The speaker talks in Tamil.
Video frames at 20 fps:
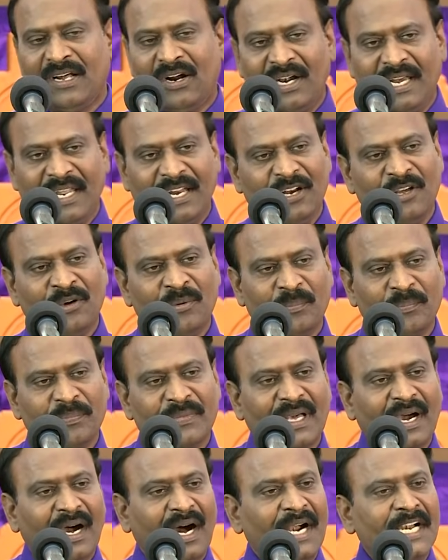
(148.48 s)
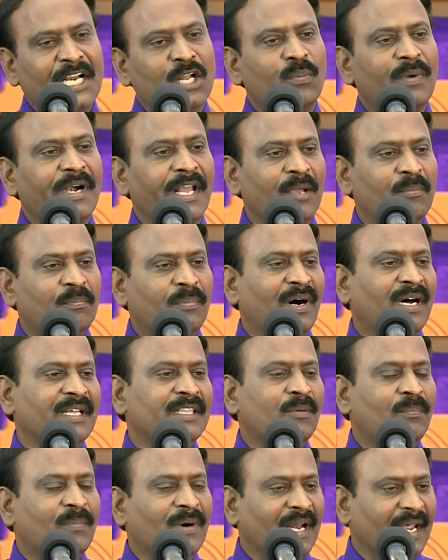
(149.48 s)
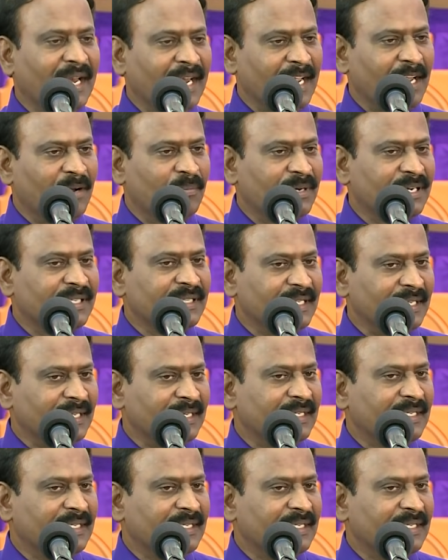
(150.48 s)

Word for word: நாளிலும் ஆண்டவருடைய பாதப்படியிலே அமர்ந்து